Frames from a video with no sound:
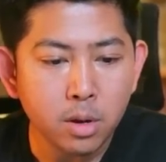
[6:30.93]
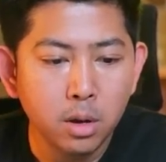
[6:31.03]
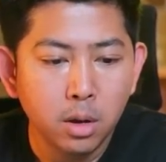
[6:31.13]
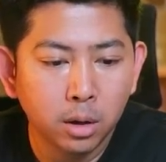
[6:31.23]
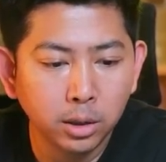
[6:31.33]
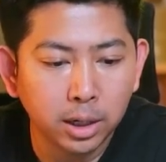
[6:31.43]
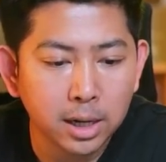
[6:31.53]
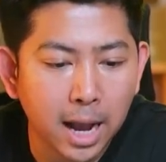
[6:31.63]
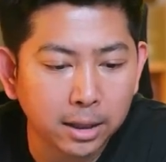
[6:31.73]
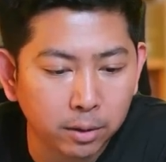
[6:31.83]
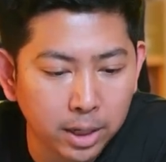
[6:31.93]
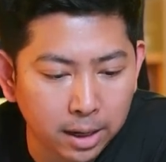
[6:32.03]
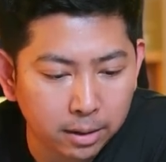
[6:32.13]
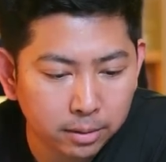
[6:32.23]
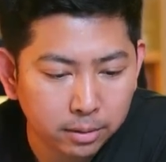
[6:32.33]
คือสถานการณ์ตอนนี้
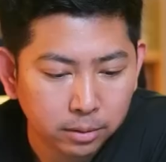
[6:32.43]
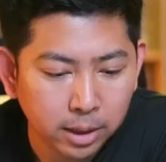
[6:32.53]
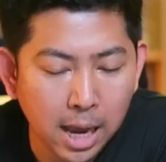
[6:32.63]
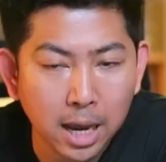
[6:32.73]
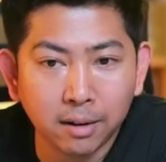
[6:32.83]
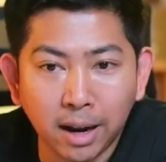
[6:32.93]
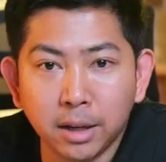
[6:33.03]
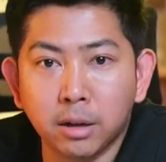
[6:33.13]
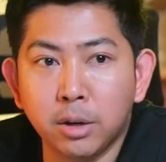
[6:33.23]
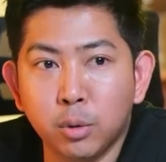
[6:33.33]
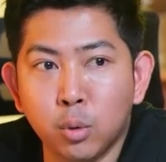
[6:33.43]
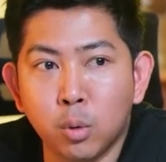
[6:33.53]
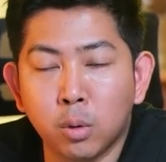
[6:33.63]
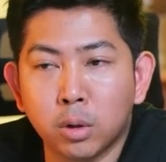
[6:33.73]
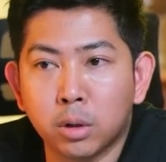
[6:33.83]
ถ้าใครเคยดู
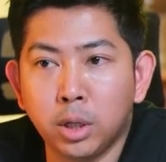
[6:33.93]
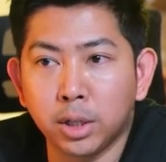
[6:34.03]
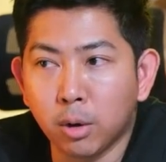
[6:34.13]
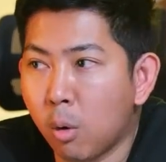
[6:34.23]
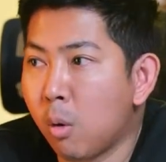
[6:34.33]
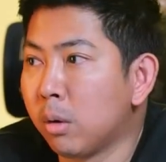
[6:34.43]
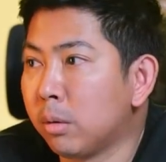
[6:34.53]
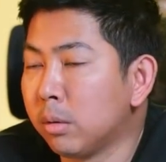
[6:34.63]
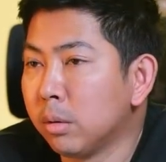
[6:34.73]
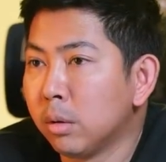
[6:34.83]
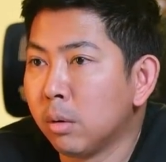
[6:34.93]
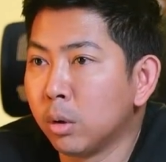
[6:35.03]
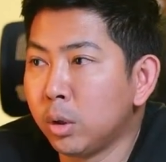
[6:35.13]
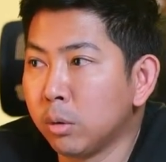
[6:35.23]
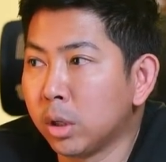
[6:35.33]
กิเซโค้ง คน
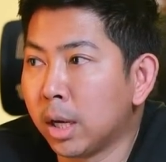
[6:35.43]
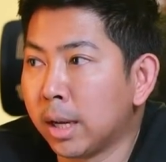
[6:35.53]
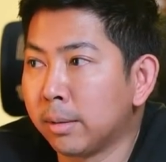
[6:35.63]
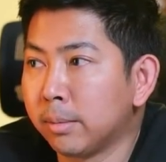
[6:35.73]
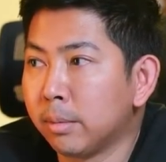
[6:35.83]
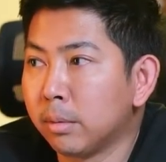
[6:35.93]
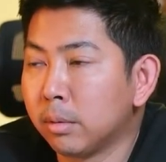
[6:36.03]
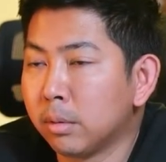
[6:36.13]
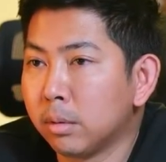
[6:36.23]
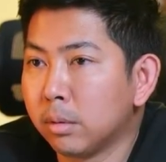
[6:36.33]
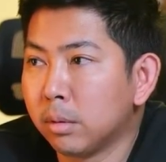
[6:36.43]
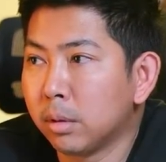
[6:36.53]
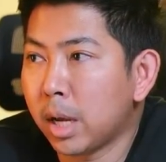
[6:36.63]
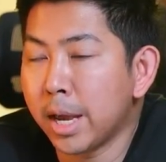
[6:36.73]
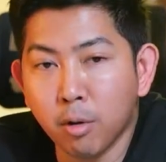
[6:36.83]
โย่งจะ
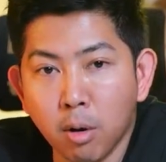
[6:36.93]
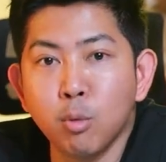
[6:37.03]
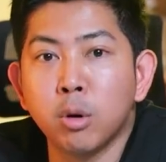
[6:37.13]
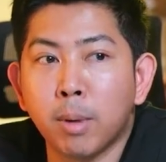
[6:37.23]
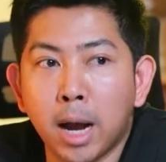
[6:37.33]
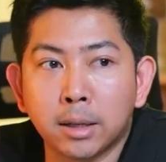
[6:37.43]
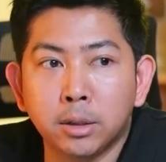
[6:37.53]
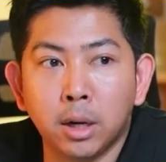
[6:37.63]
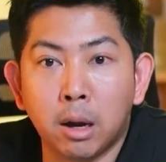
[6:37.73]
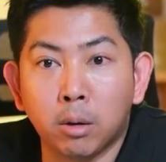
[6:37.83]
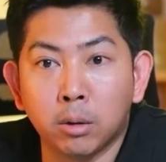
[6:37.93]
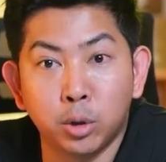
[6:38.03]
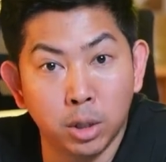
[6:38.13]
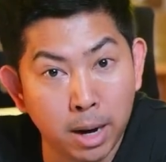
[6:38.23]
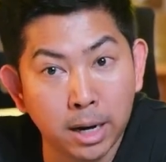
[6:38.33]
ให้ข้อมูลมา ซึ่งเราก็ต้อง
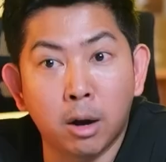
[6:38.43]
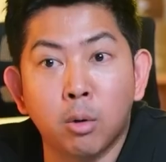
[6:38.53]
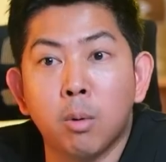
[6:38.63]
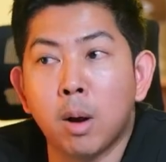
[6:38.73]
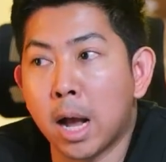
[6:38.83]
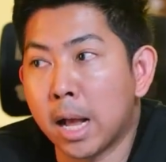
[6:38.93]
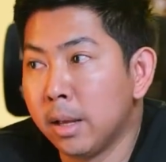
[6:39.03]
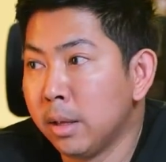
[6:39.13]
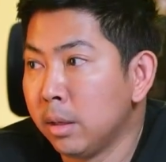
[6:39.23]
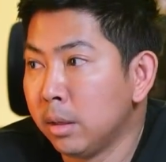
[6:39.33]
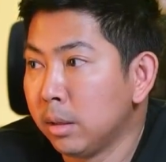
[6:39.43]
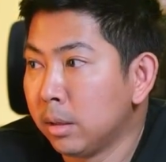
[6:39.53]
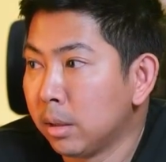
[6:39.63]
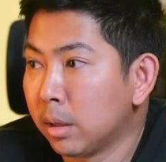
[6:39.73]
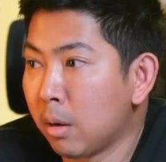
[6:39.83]
เชื่อมั่นเขา เพราะว่า
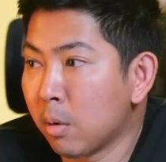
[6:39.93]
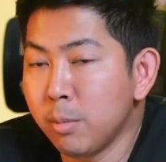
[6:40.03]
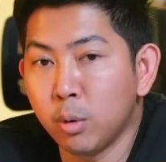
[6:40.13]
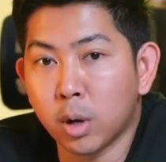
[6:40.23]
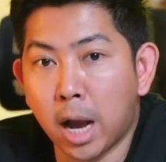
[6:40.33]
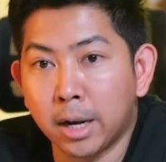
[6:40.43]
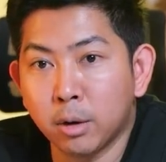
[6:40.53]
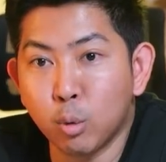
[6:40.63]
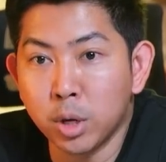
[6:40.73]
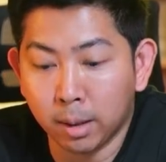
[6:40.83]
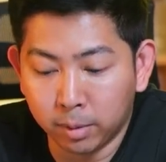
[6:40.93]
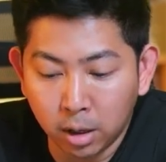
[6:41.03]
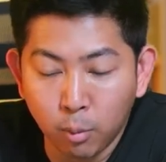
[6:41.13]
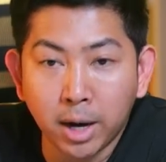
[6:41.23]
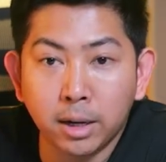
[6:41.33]
เขาก็มีโอกาสได้คุยกับธน
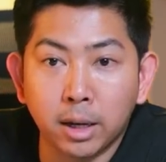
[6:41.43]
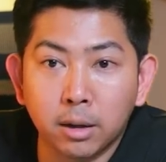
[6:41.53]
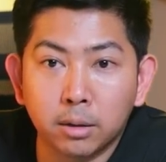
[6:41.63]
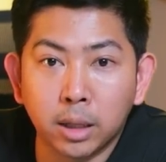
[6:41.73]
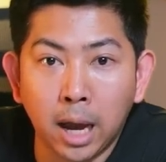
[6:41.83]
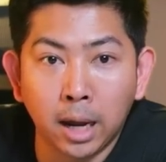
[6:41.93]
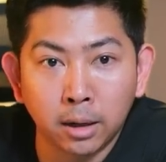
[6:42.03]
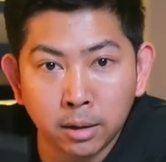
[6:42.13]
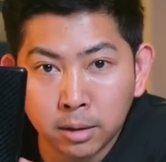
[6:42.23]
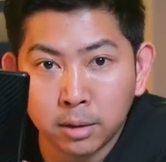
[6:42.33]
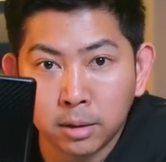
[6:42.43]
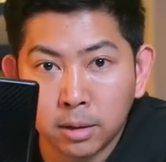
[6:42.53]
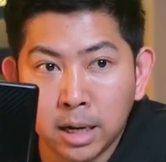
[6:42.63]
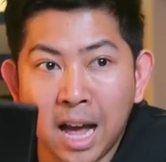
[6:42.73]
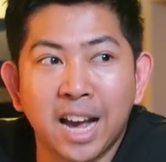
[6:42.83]
วัฒน์เนี่ยทาง
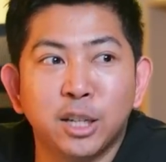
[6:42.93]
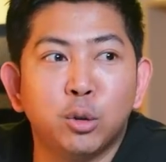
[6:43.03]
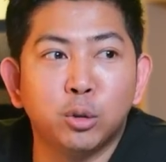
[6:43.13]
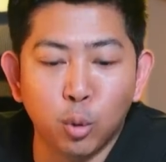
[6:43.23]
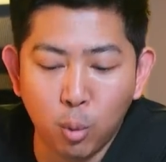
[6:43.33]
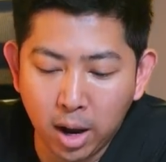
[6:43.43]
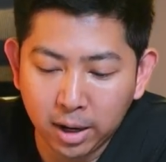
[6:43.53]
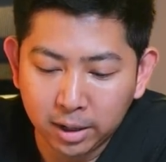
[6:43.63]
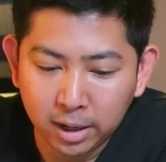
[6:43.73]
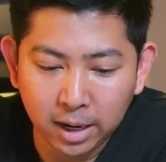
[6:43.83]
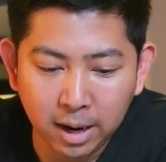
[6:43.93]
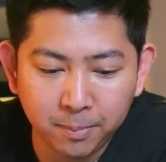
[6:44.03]
ไลน์ส่วนตัวนะครับ